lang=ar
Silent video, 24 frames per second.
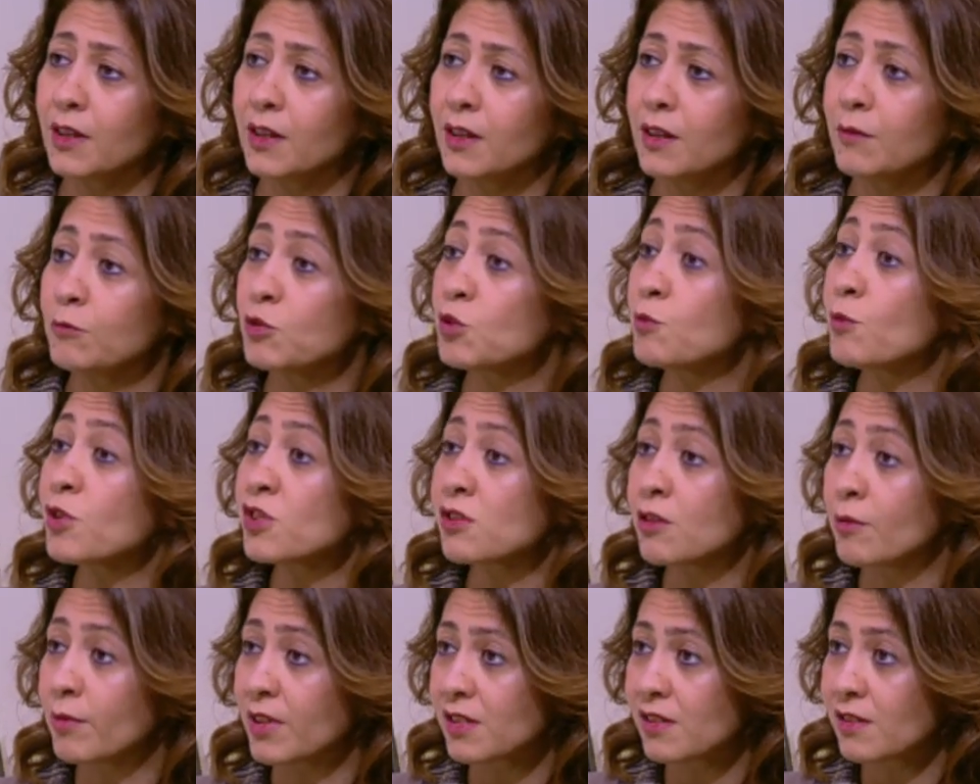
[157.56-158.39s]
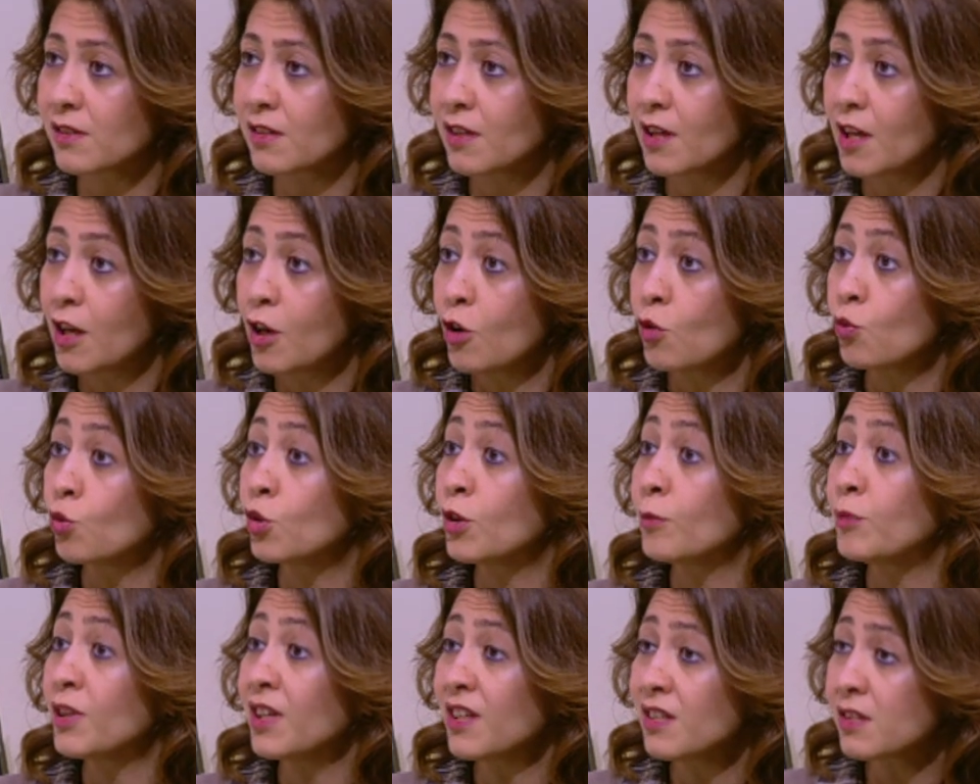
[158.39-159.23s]
مش مصر بس واللي
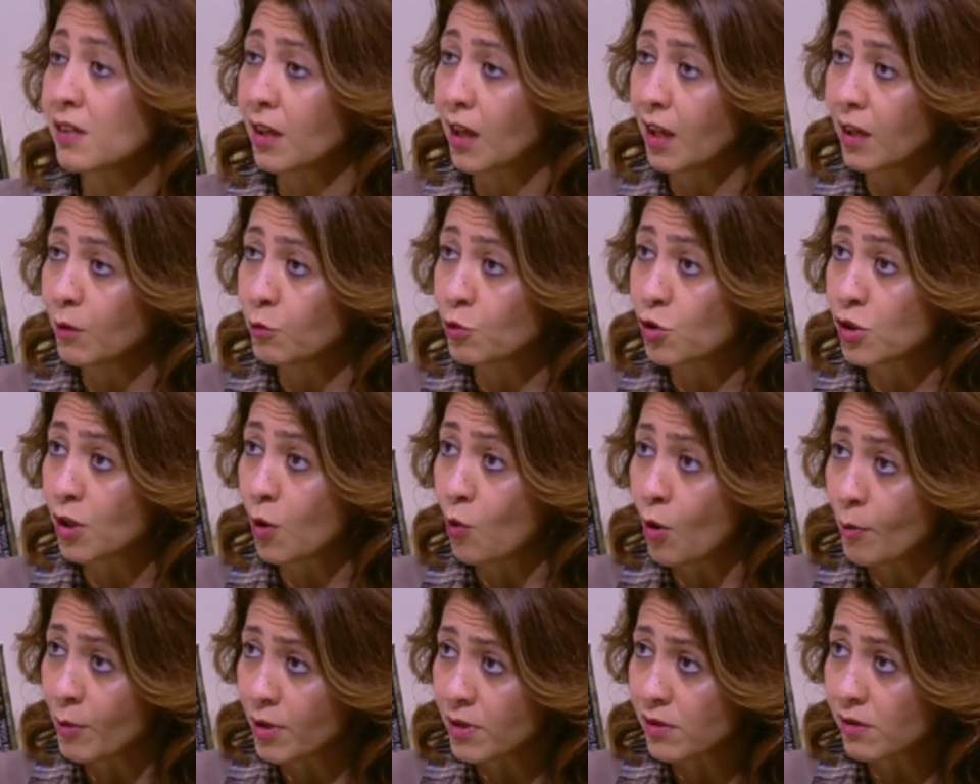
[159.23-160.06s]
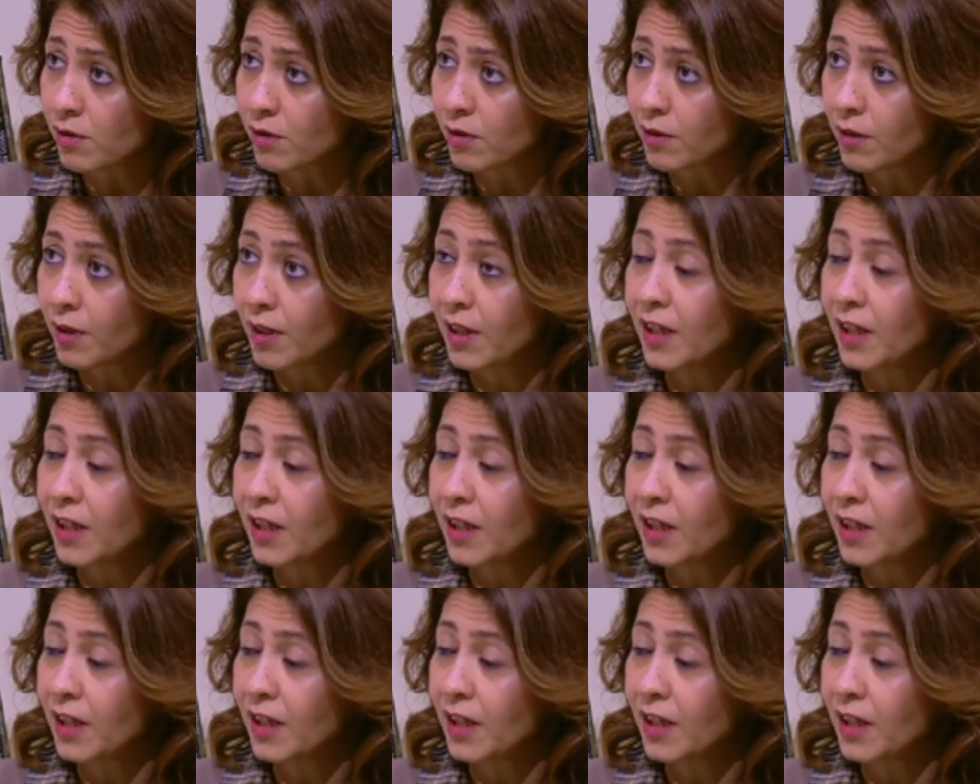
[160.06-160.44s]
بيحصل على مستوى مصر